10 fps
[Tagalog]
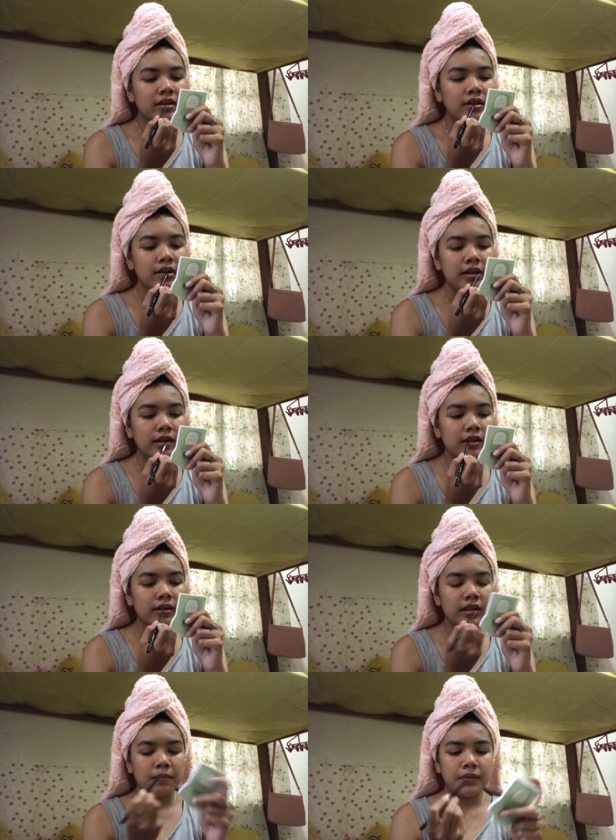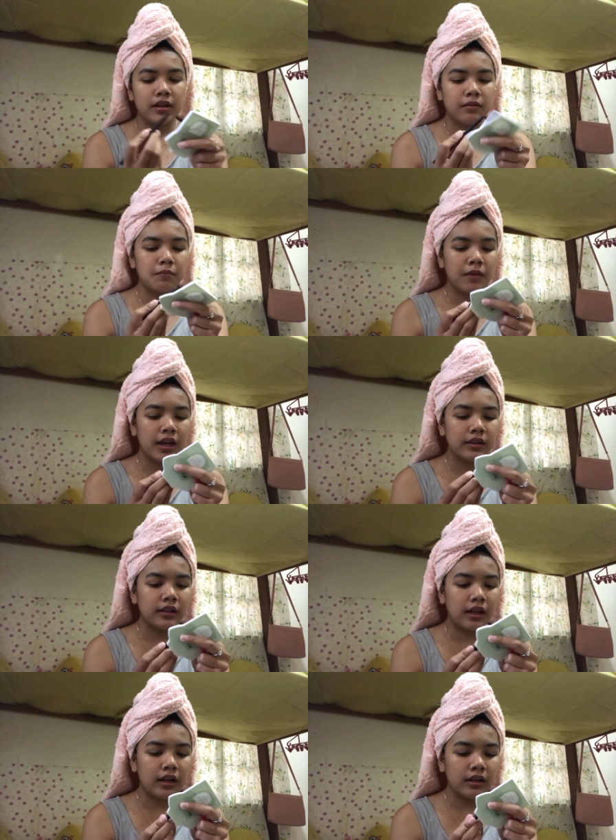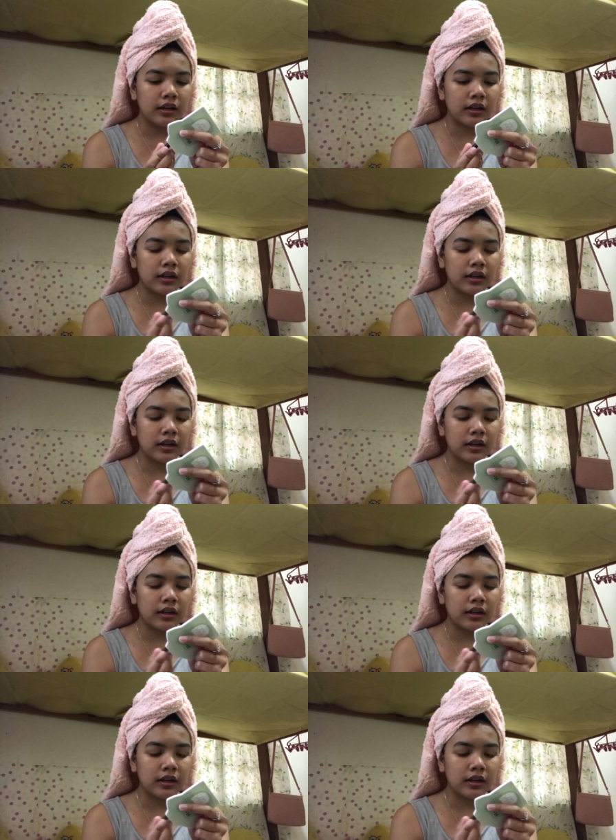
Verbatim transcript: Kaya ano lang, dapat mild lang.